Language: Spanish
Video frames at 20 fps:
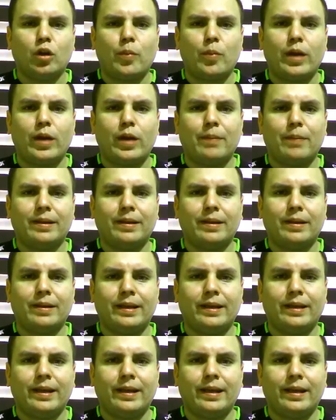programas
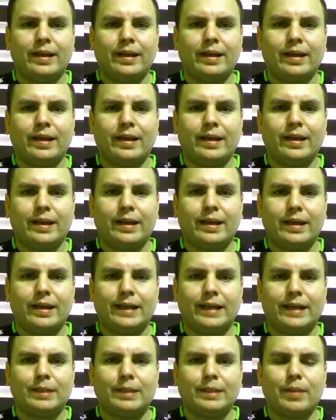de
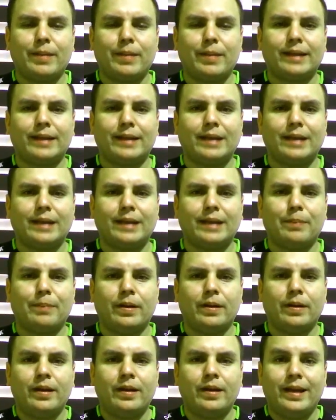esta primera etapa.
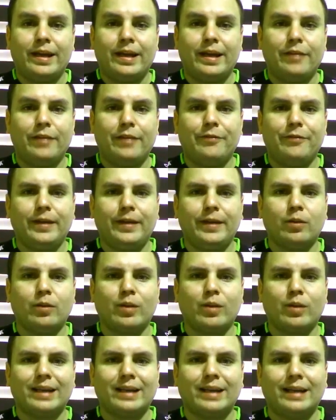En fin, un
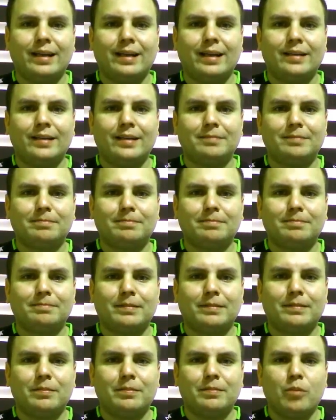canal
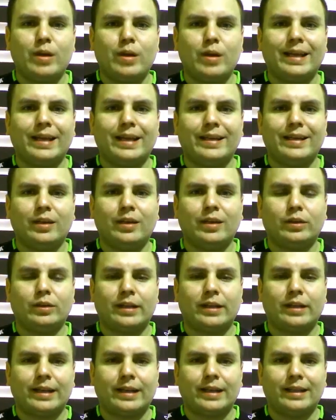muy dañino, este
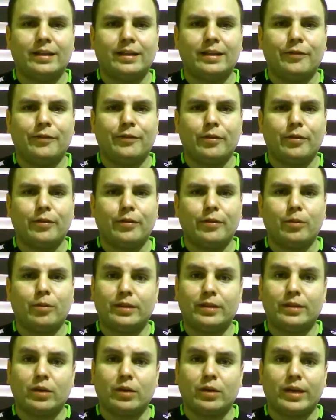canal del fútbol,
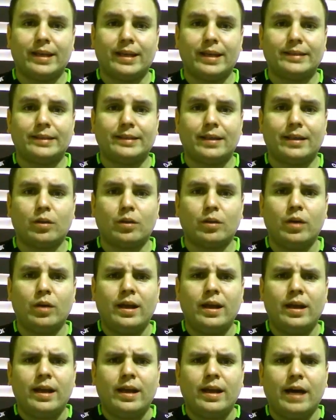tengo que decirlo
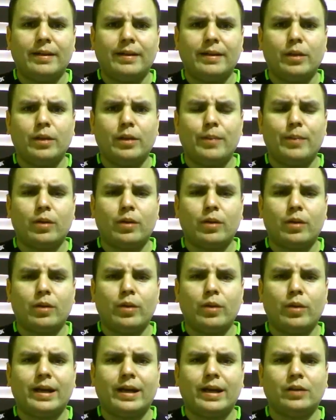ha venido
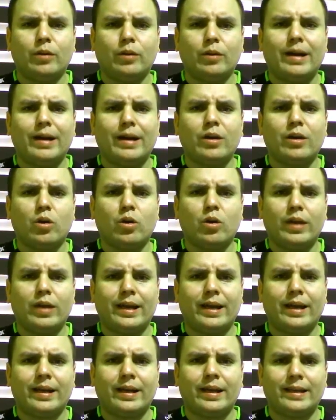perjudicando a varios
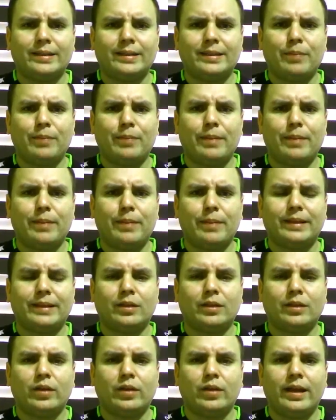colegas que simplemente
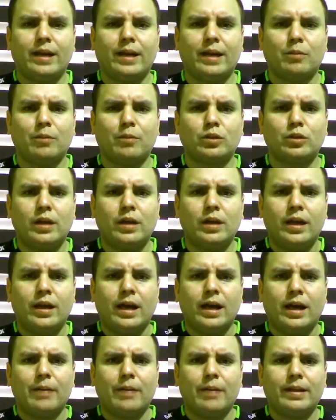nos dedicamos
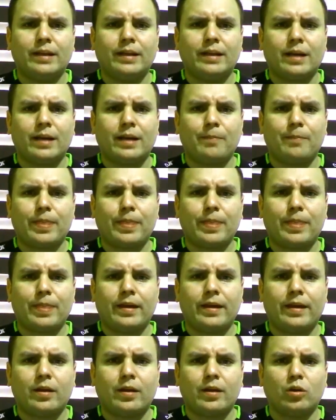a brindar
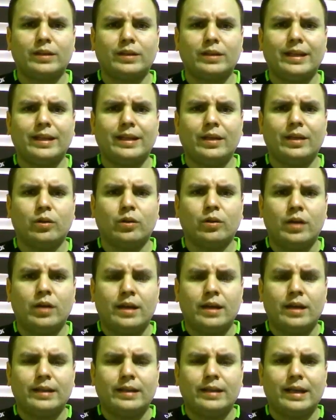eh, contenido
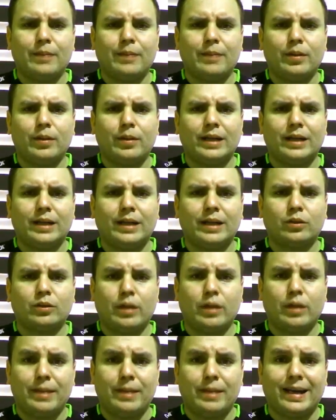del campeonato. En
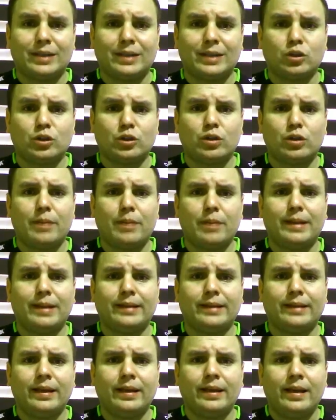mi caso
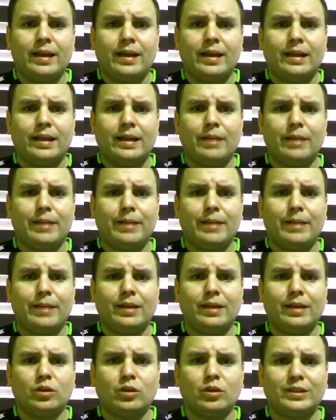solamente les
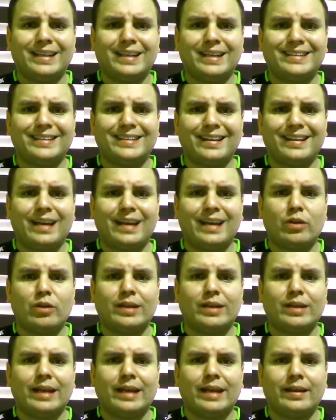brindo, sin hacerle daño a
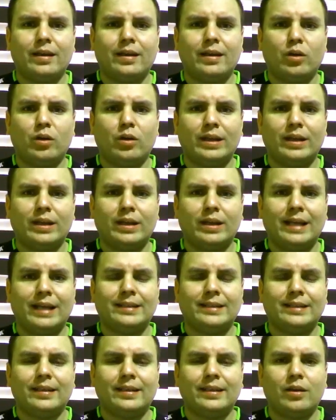nadie, los análisis
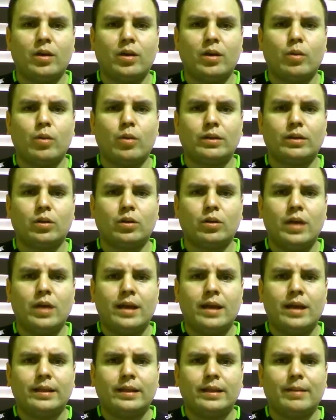de los encuentros
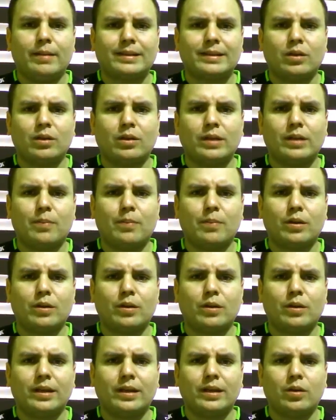de Barcelona
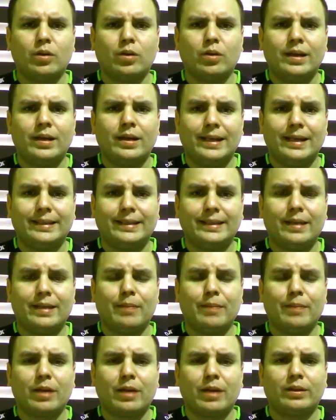Sporting Club y sin
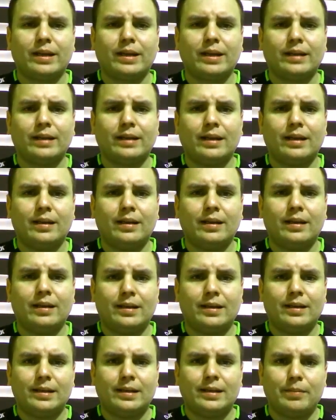embargo este canal
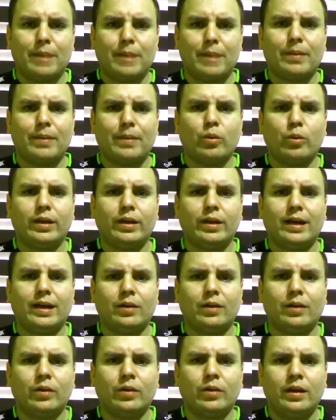me ha
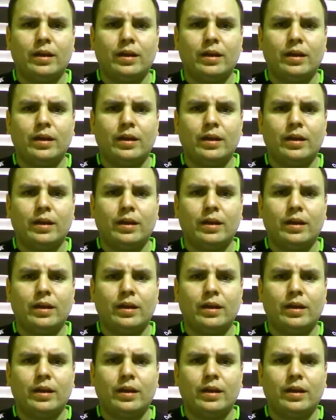perjudicado,